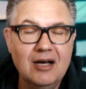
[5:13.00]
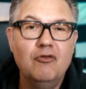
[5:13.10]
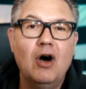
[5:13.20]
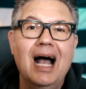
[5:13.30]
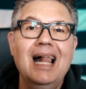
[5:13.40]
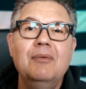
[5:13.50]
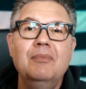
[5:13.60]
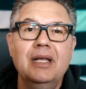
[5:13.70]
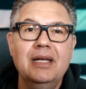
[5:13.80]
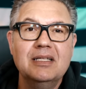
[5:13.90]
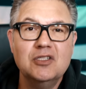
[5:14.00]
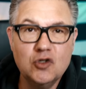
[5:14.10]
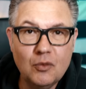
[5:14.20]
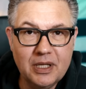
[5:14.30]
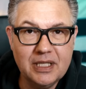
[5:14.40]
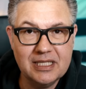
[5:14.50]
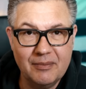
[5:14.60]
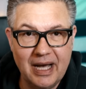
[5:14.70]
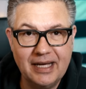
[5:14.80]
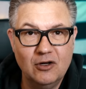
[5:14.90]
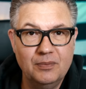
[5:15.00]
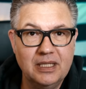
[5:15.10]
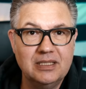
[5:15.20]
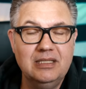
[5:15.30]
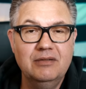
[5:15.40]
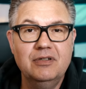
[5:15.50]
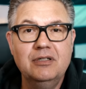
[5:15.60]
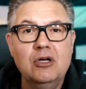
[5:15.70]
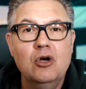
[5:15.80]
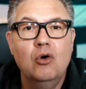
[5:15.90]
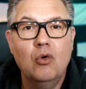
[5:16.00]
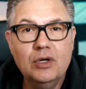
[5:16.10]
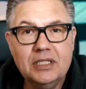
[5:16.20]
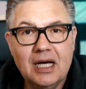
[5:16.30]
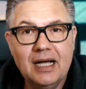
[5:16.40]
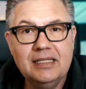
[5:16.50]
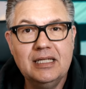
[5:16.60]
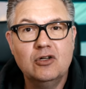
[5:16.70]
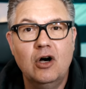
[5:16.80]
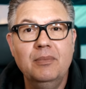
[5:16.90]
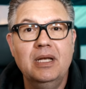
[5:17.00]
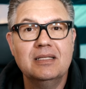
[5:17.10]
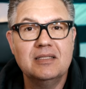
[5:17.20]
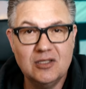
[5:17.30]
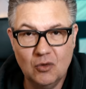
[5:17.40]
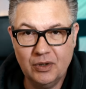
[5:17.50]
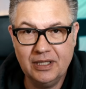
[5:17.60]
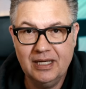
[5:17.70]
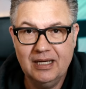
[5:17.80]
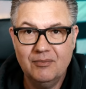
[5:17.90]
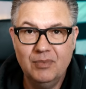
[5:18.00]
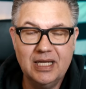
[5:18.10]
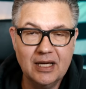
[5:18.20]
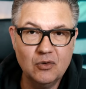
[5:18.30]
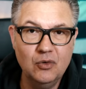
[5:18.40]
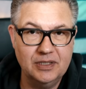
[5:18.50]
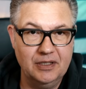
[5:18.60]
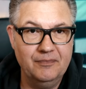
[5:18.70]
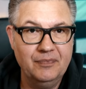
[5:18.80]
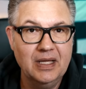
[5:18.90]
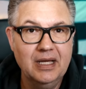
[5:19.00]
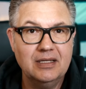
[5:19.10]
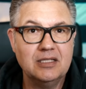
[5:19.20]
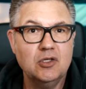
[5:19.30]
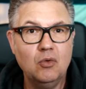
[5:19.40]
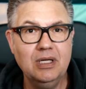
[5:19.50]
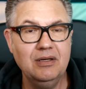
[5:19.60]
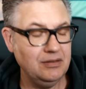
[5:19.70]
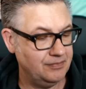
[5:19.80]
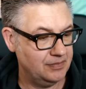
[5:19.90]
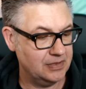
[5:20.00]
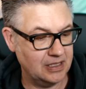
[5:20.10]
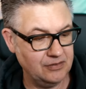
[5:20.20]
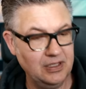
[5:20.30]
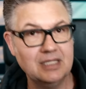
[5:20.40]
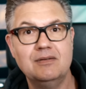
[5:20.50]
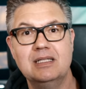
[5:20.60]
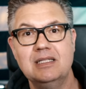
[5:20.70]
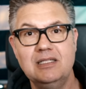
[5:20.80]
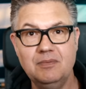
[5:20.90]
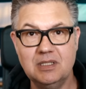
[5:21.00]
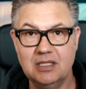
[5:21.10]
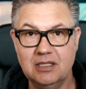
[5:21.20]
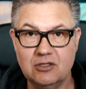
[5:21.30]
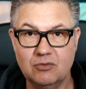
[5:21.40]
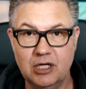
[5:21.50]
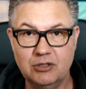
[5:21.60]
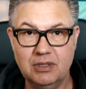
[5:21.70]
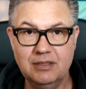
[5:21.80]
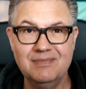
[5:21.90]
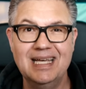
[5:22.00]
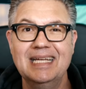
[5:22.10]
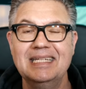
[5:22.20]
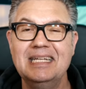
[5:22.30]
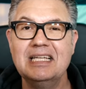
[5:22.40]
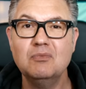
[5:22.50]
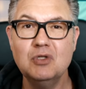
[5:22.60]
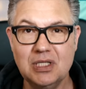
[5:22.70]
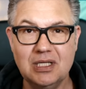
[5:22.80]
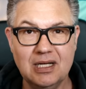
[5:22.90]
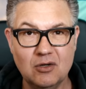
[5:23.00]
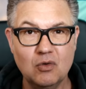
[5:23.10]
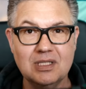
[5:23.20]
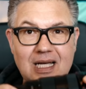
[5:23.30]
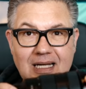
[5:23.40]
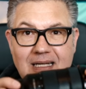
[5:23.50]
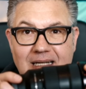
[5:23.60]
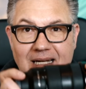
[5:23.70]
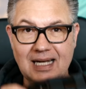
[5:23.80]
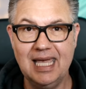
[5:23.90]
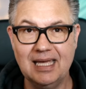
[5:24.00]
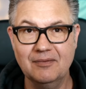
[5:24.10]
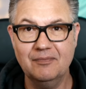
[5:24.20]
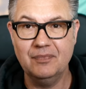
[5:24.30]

Vor allem in der Summe dieser beiden Objektive und halt in Kombination mit der Größe. Das Sony, das 2470 hier zum Beispiel, das muss ich in den Rucksack legen.